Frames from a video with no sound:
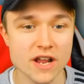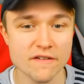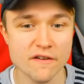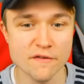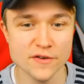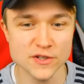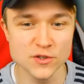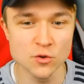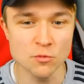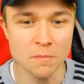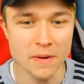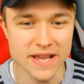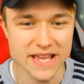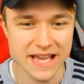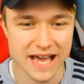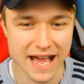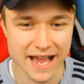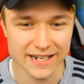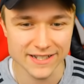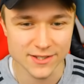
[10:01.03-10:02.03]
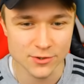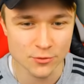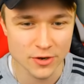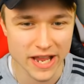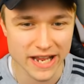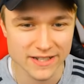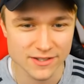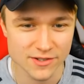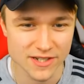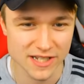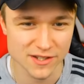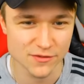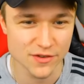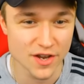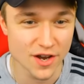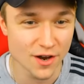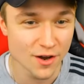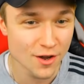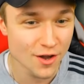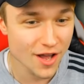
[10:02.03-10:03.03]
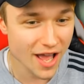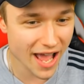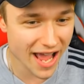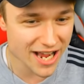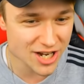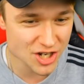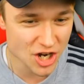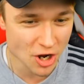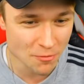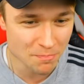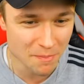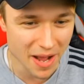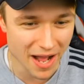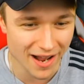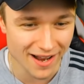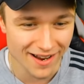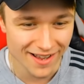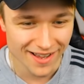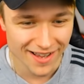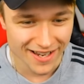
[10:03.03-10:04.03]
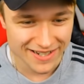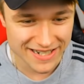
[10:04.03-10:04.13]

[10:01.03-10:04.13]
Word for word: Okay, wir versuchen mal hier reinzugehen, sodass wir... Ey, schaut mal!